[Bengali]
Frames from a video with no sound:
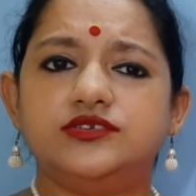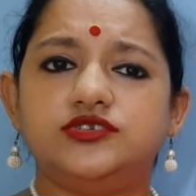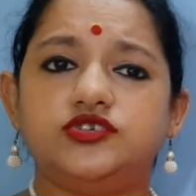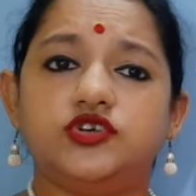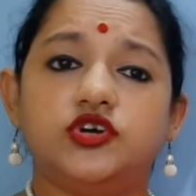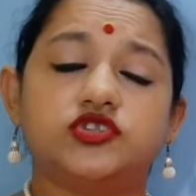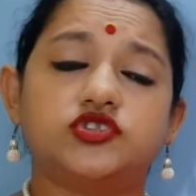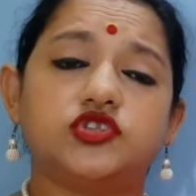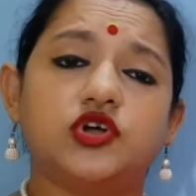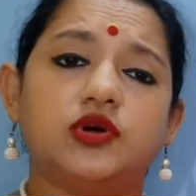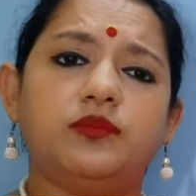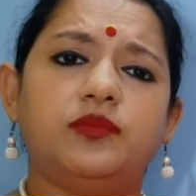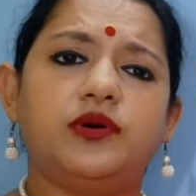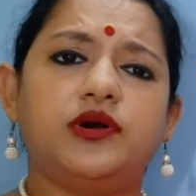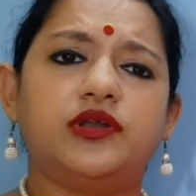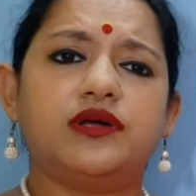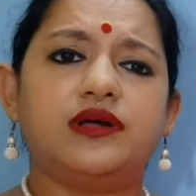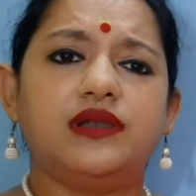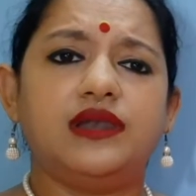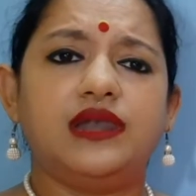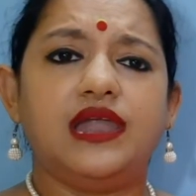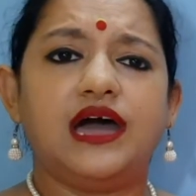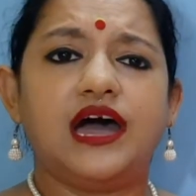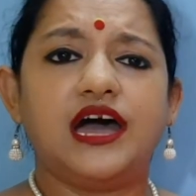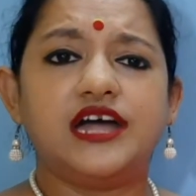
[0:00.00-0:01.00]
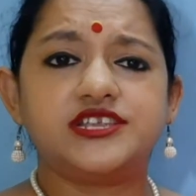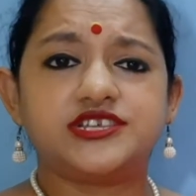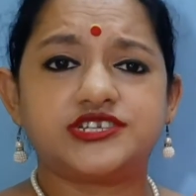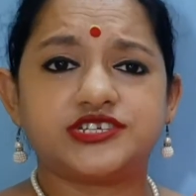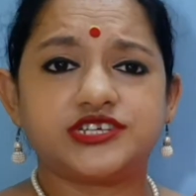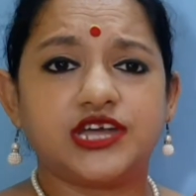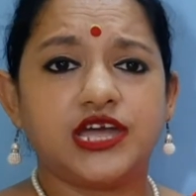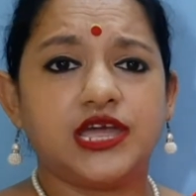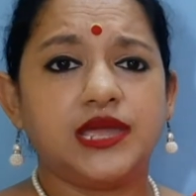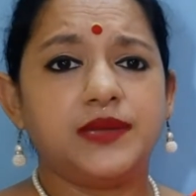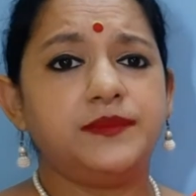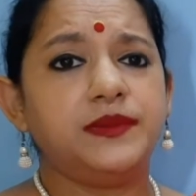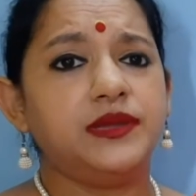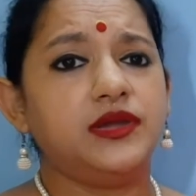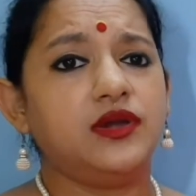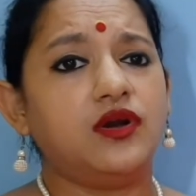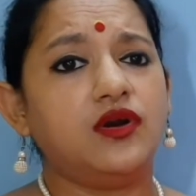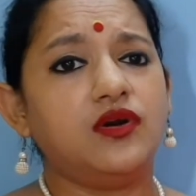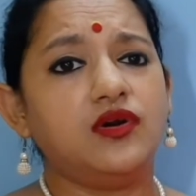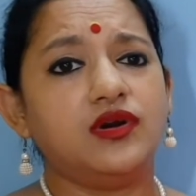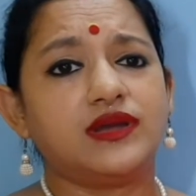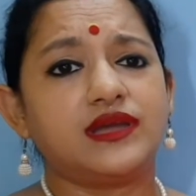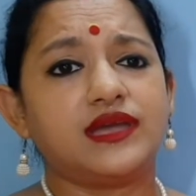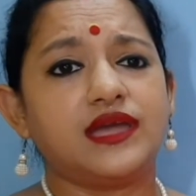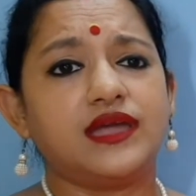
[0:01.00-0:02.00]
যত বড় লাট সাহেবই
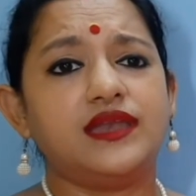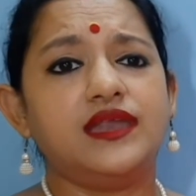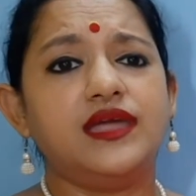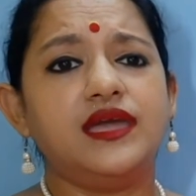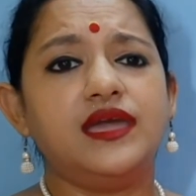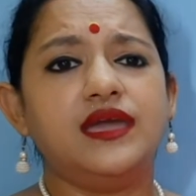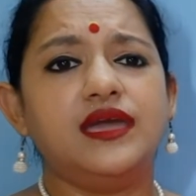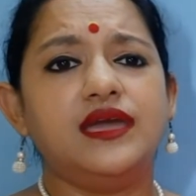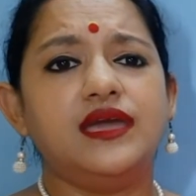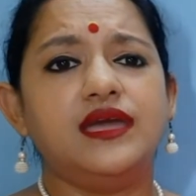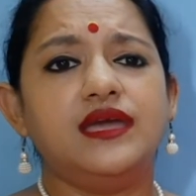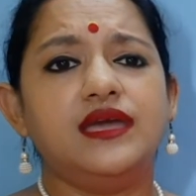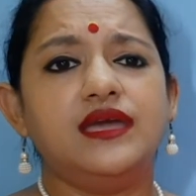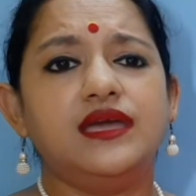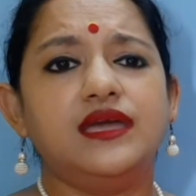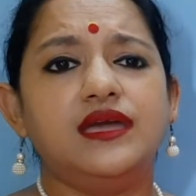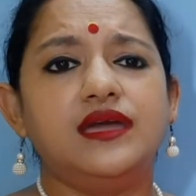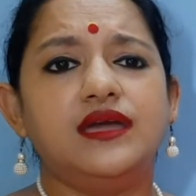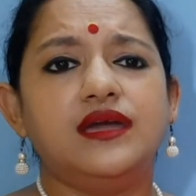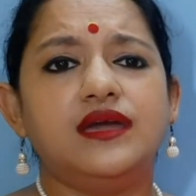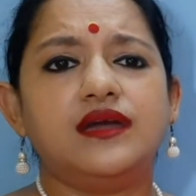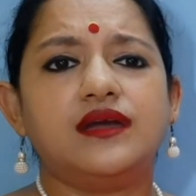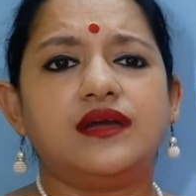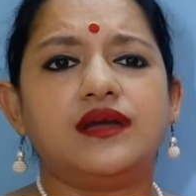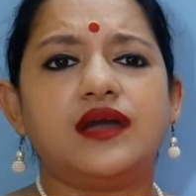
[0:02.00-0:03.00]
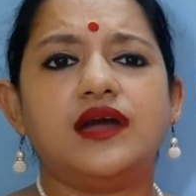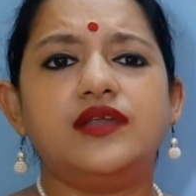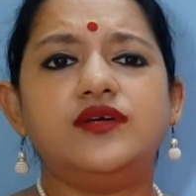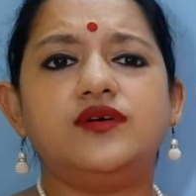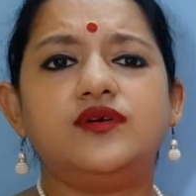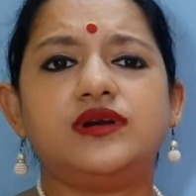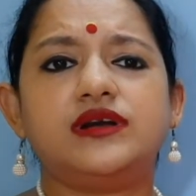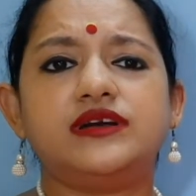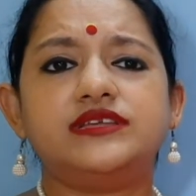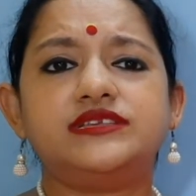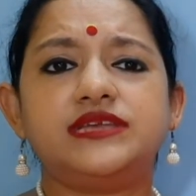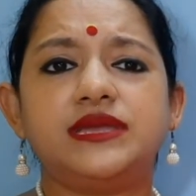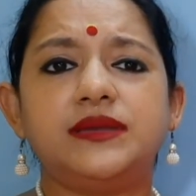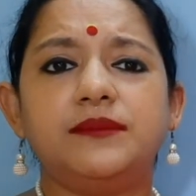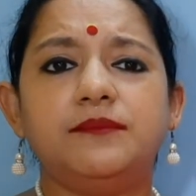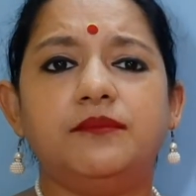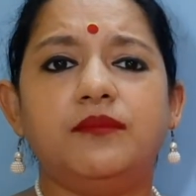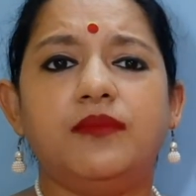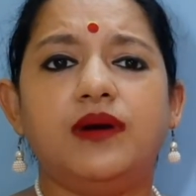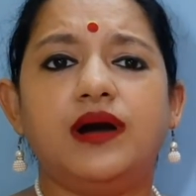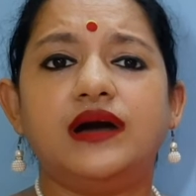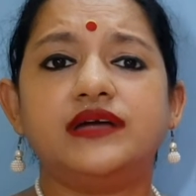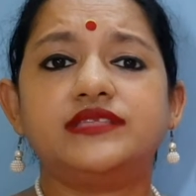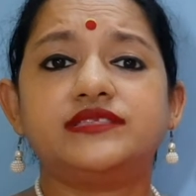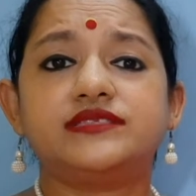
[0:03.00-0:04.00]
হোক কেন কারো কাছে
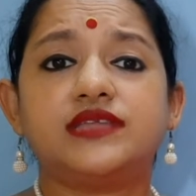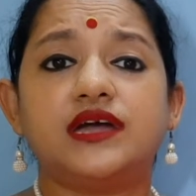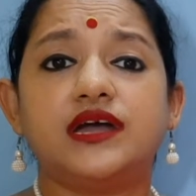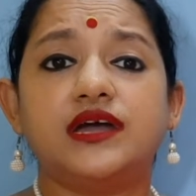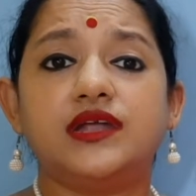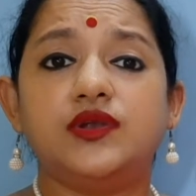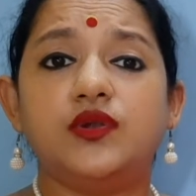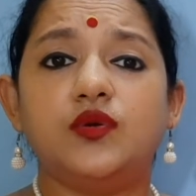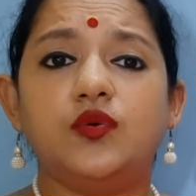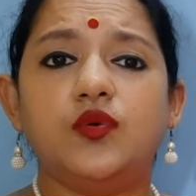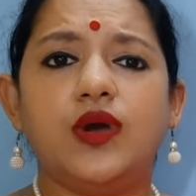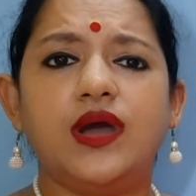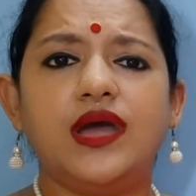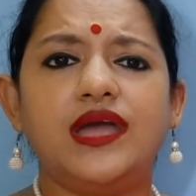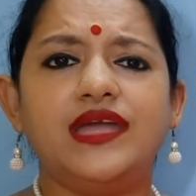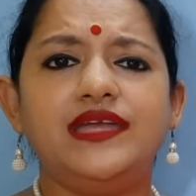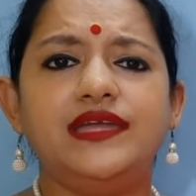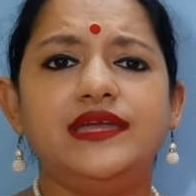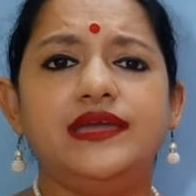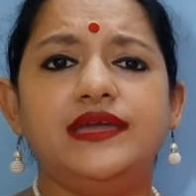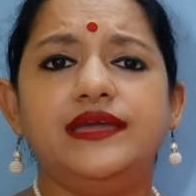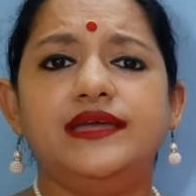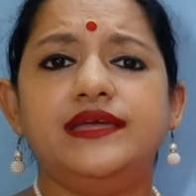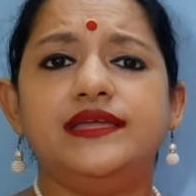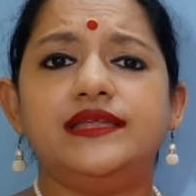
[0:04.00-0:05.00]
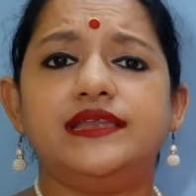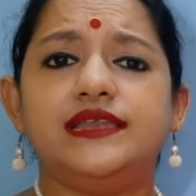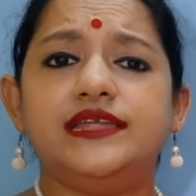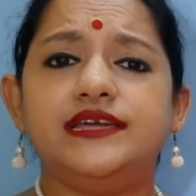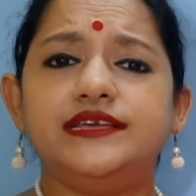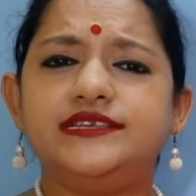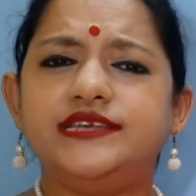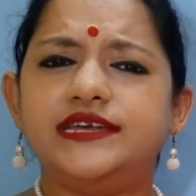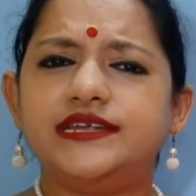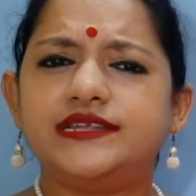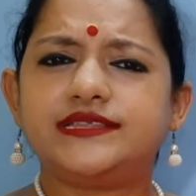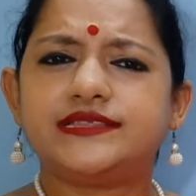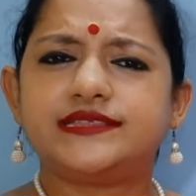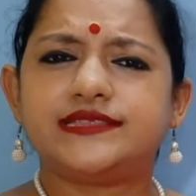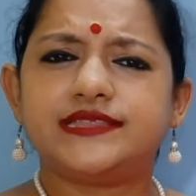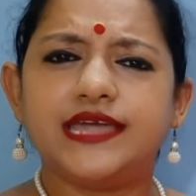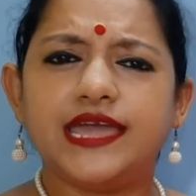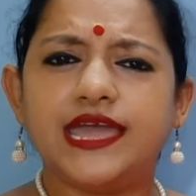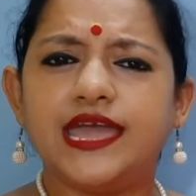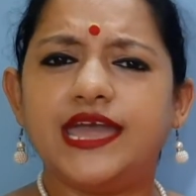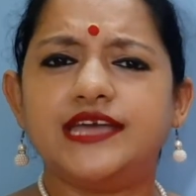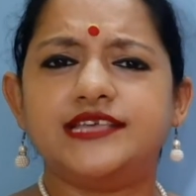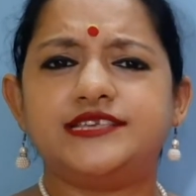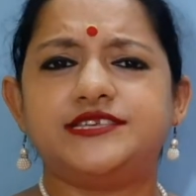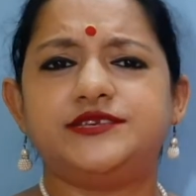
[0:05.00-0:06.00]
মাথা নোয়াই নিজের
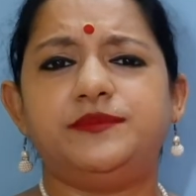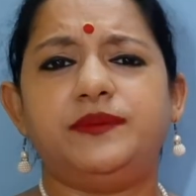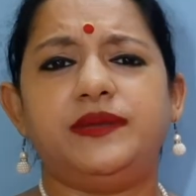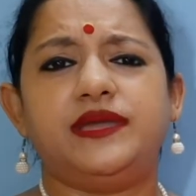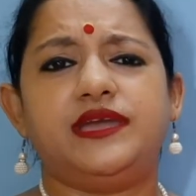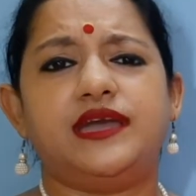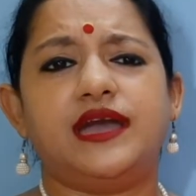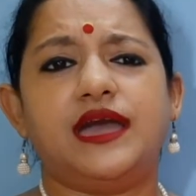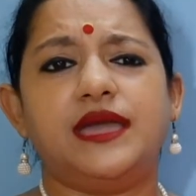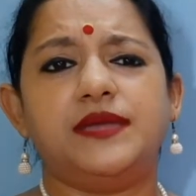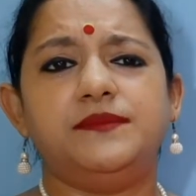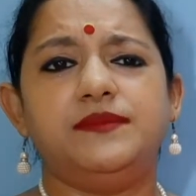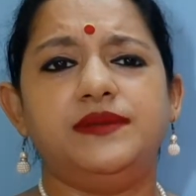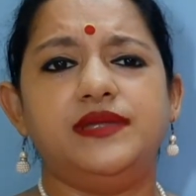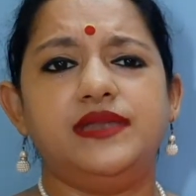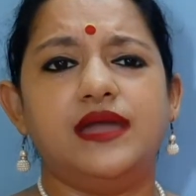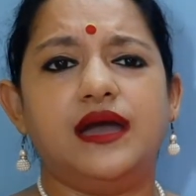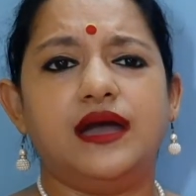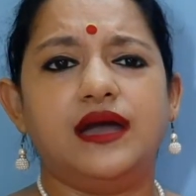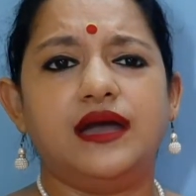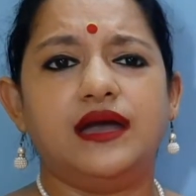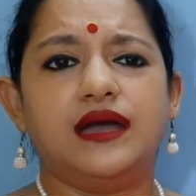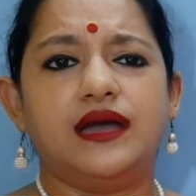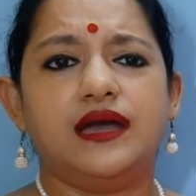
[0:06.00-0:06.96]
তেজ বিকাইবি না